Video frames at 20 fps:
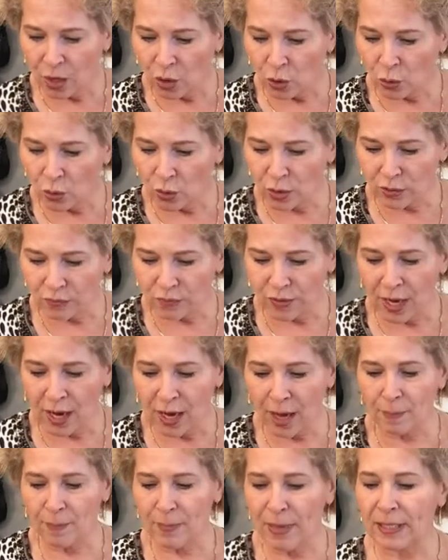oder wir
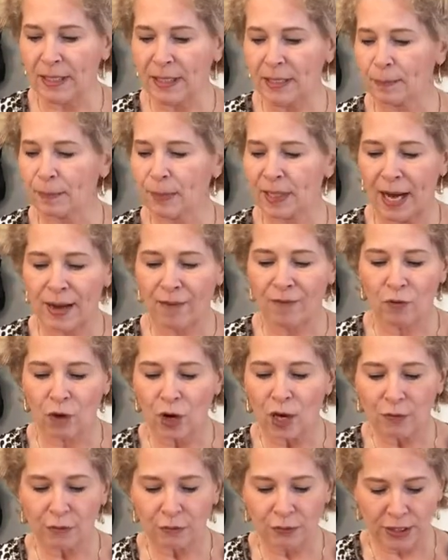haben es mit einem
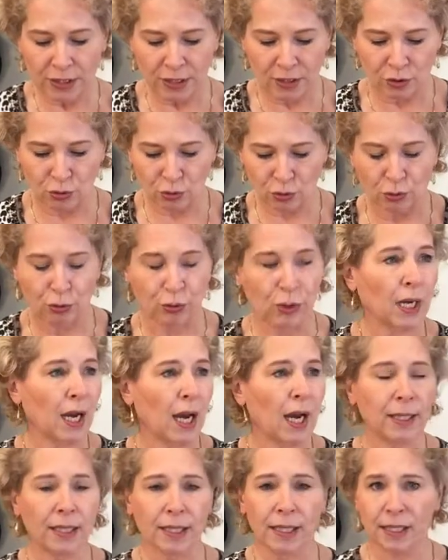Wollfilz zu tun,
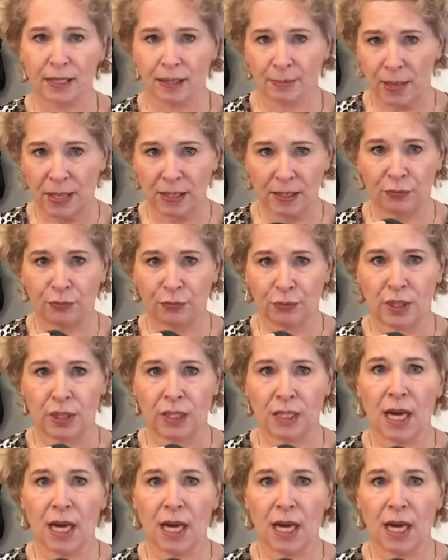gerade jetzt passend für die